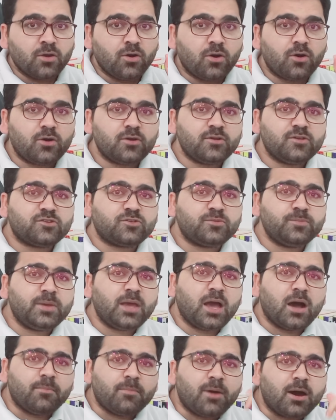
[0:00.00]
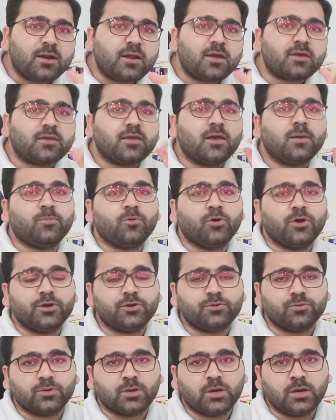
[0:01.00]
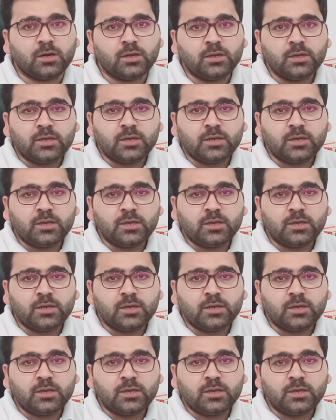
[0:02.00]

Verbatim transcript: और इसमें हमारा क्या पॉइंट होगा